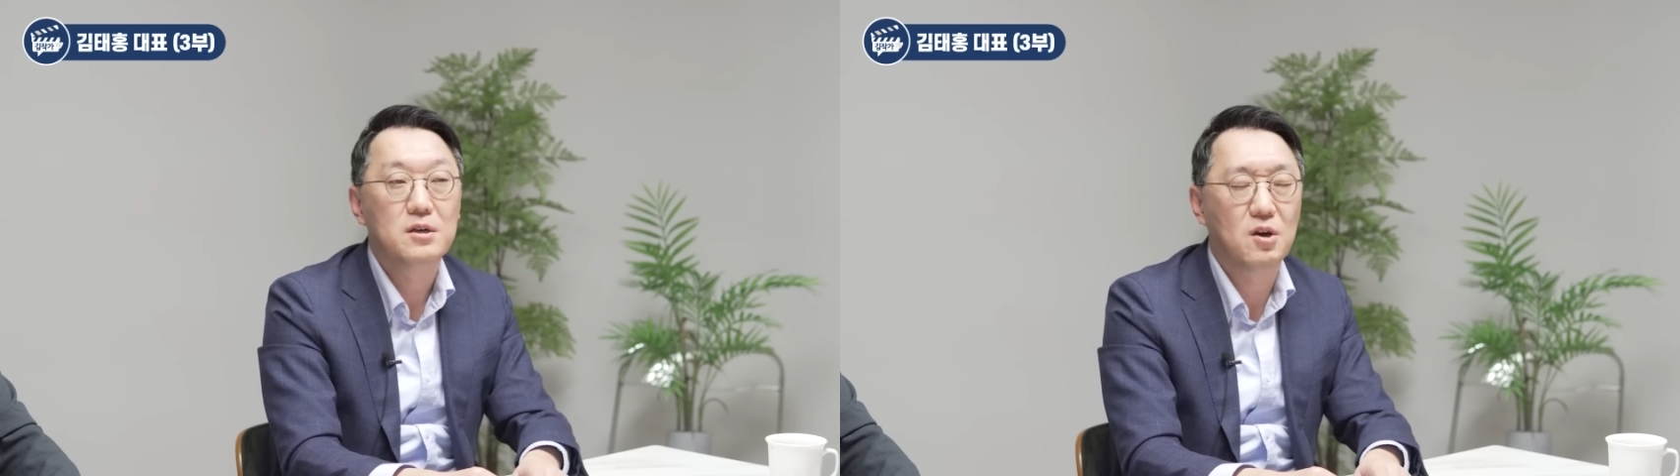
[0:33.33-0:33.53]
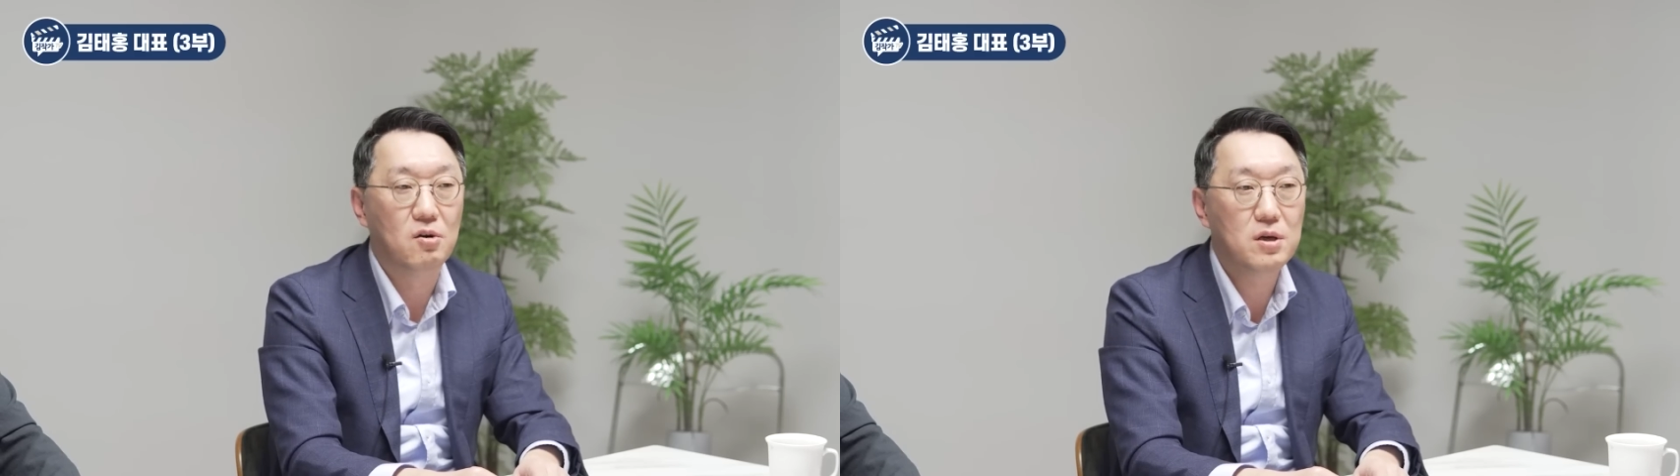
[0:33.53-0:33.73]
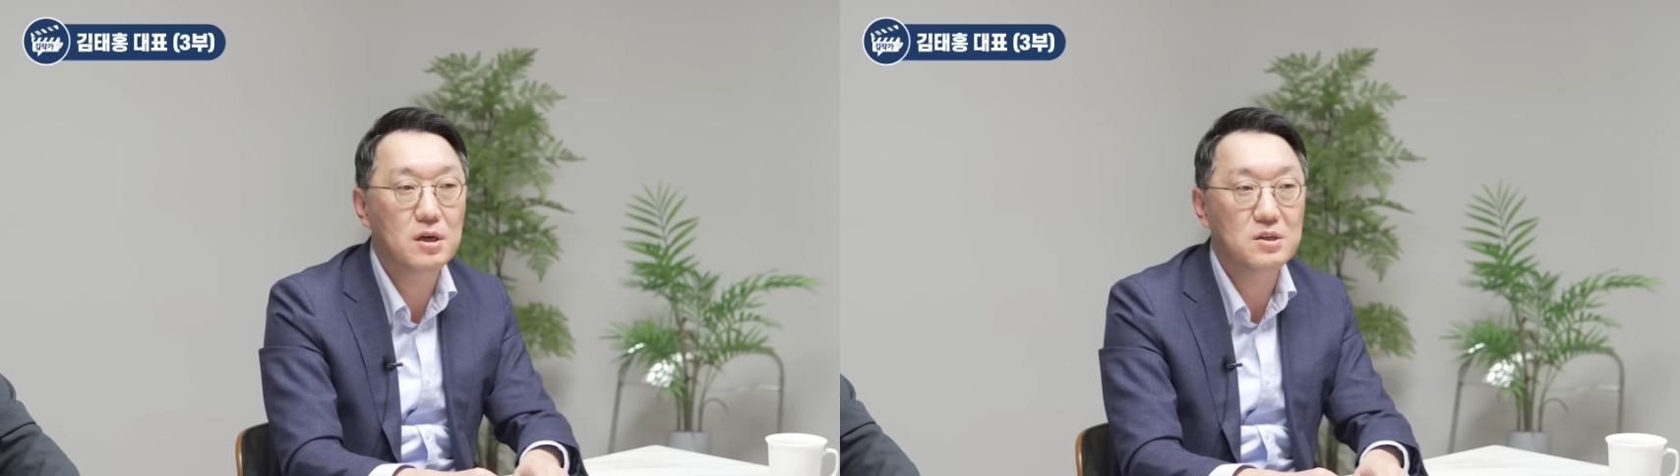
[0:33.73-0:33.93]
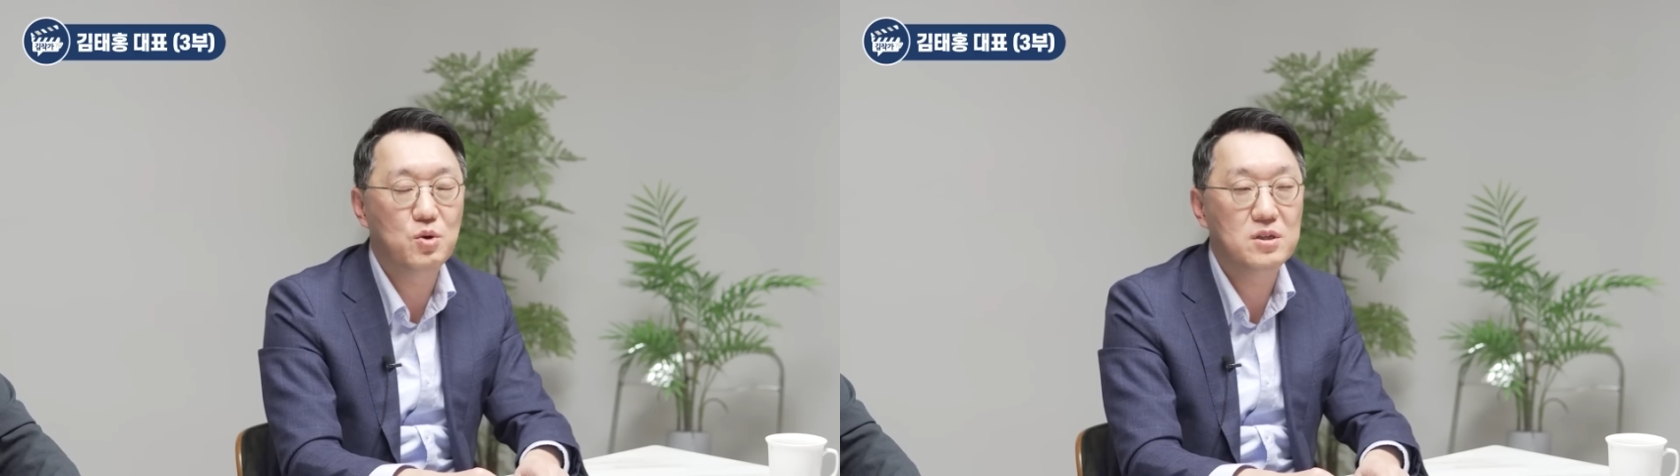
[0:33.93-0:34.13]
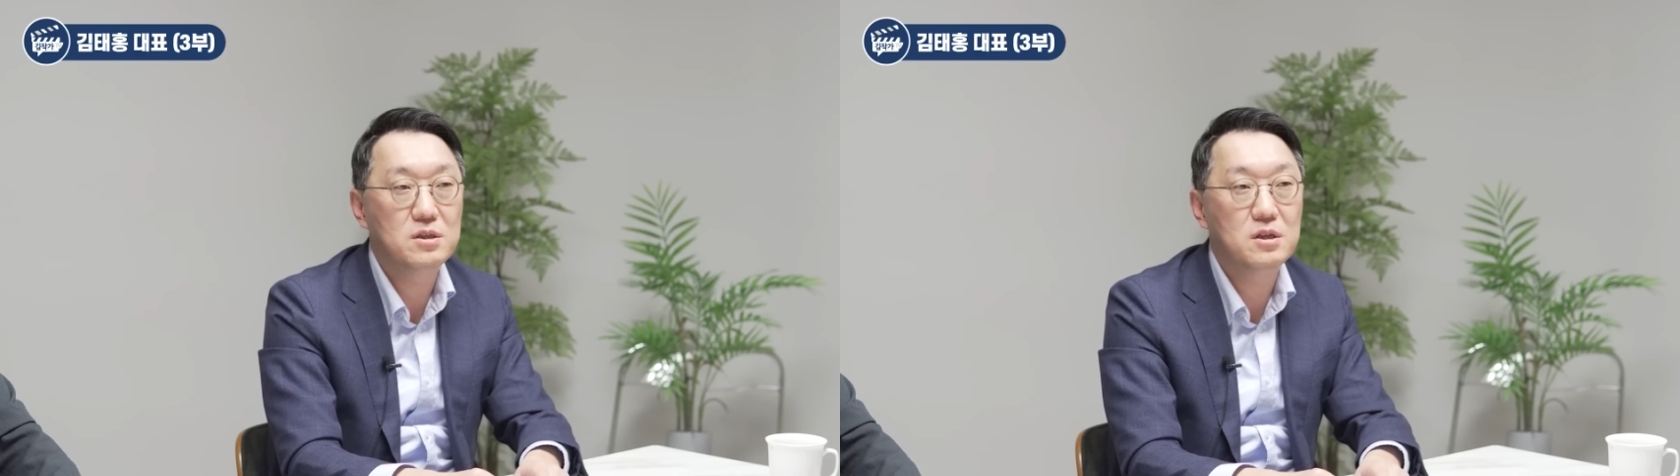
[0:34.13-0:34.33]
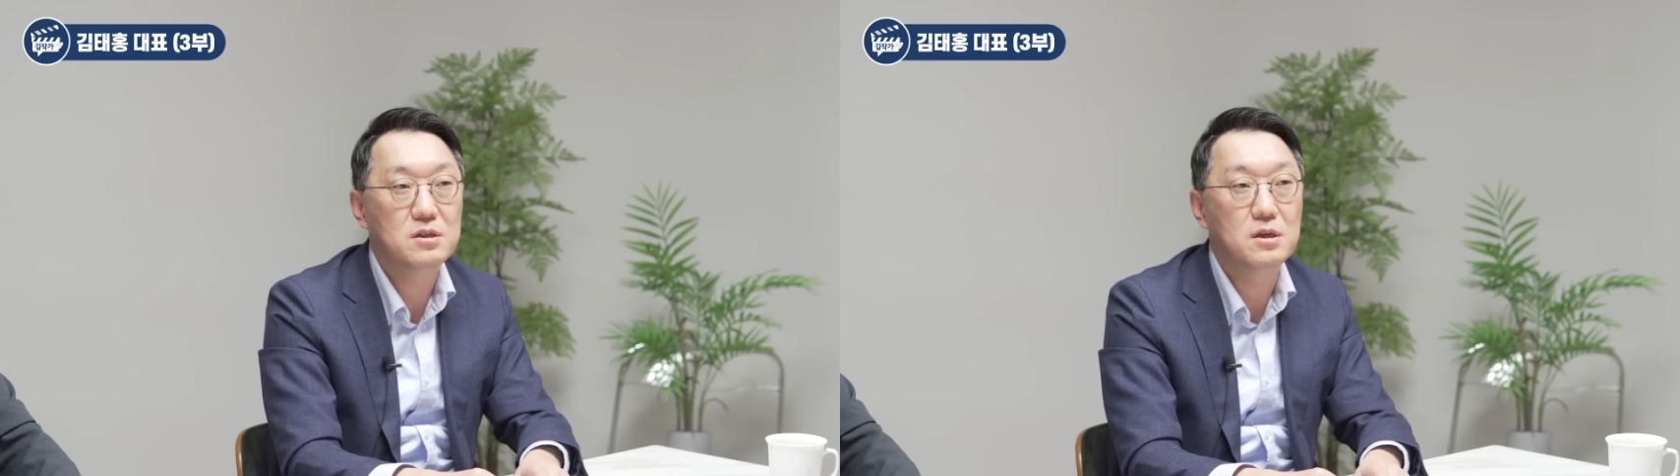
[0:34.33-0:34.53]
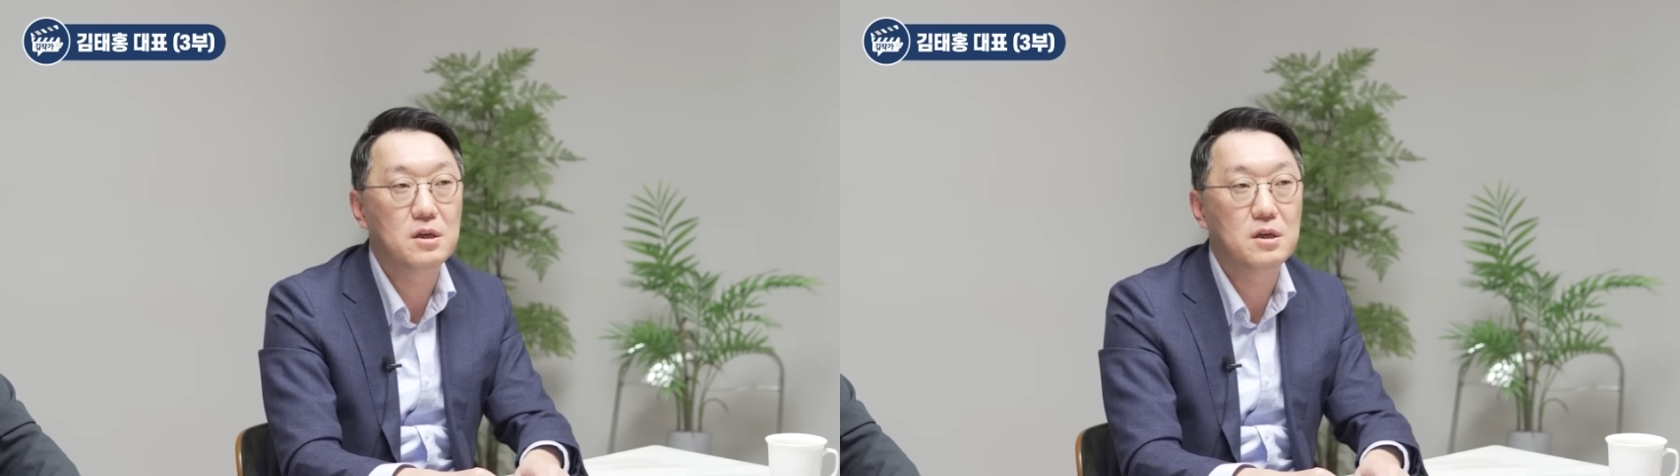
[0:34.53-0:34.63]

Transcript: 경기가 좋아진다는